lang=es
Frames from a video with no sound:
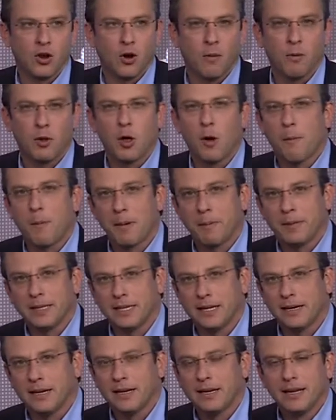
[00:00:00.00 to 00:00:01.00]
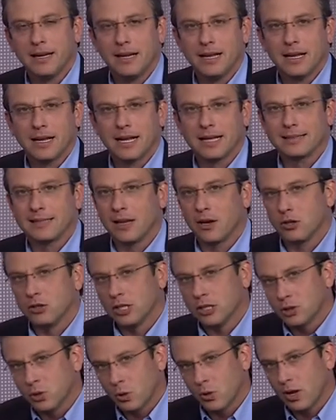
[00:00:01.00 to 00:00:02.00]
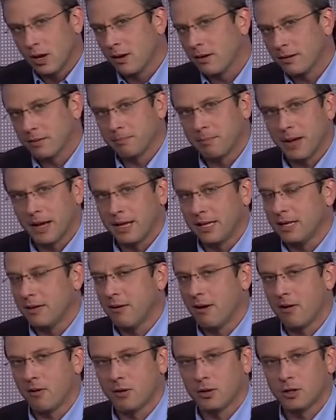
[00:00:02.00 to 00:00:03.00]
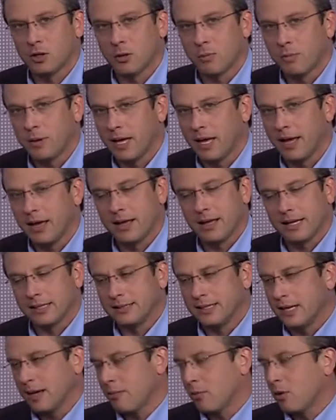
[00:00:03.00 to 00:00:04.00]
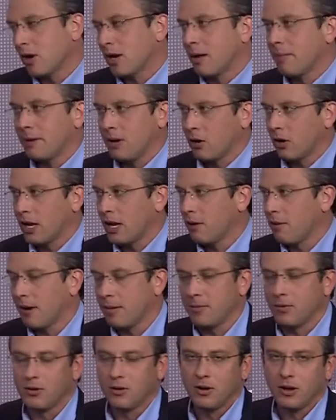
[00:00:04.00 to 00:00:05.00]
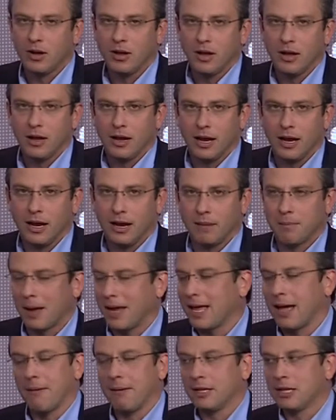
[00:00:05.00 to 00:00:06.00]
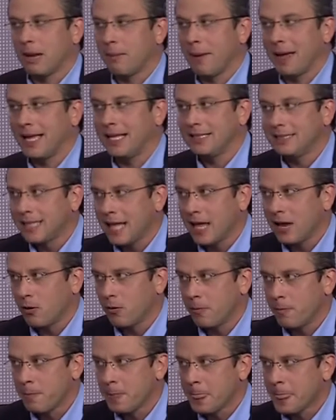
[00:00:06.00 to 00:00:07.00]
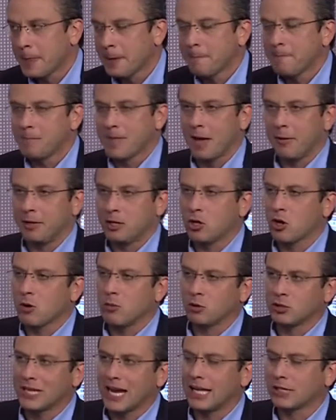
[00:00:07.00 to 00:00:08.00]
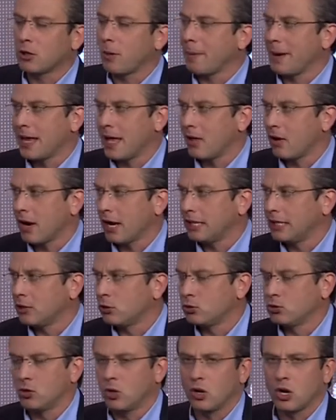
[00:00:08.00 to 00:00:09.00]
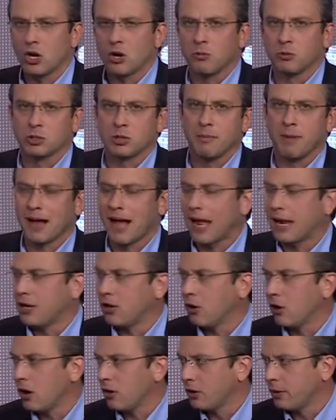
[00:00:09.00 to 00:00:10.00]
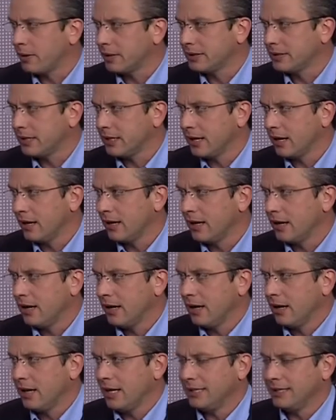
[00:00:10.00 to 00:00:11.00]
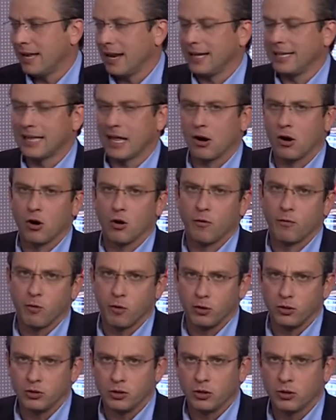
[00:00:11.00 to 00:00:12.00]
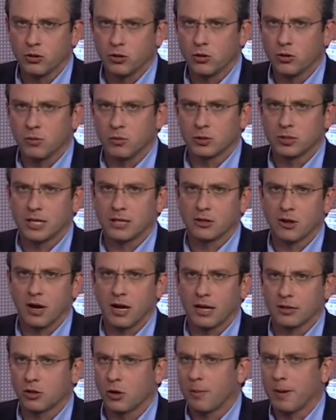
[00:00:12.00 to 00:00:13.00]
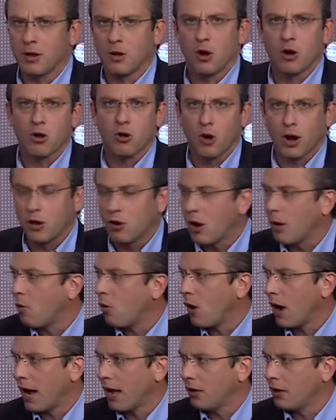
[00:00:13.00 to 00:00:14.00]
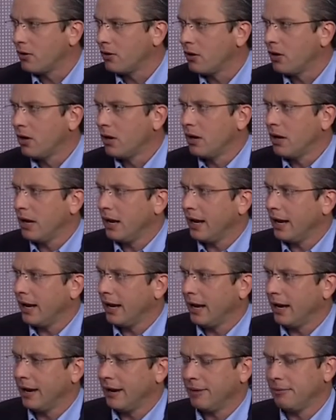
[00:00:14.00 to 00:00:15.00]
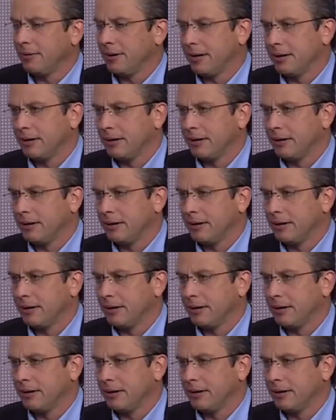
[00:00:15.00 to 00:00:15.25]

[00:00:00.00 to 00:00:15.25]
No podemos permitir que se nos destruya el país debajo de nuestros pies, que siga por el camino que llevamos. El país, el país entero ha visto cómo se han atropellado las instituciones, cómo se macaneó la universidad y se le quitaron los fondos, cómo se atropelló el colegio de abogados. el